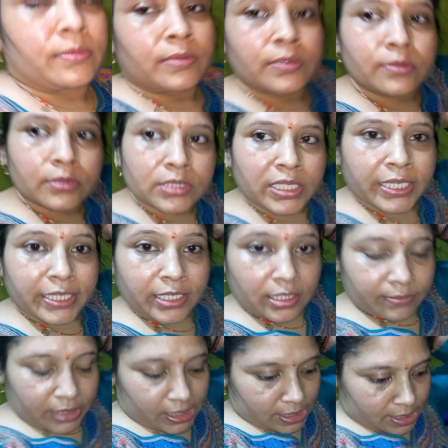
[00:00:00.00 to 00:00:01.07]
अब हो जाएगा
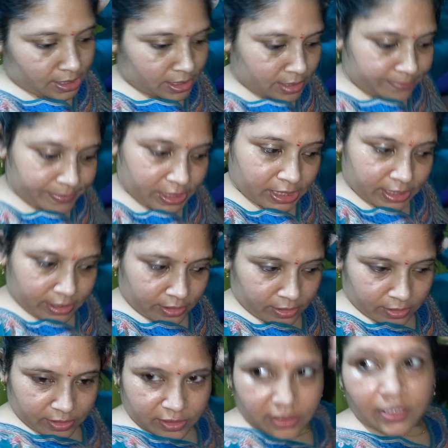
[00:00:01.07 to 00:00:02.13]
हमारा खाना पीना
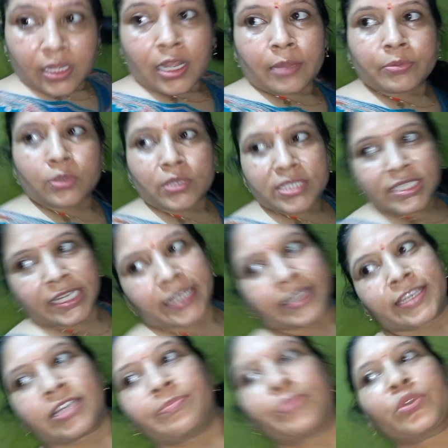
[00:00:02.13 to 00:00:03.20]
अब थोड़े से लगाएंगे हम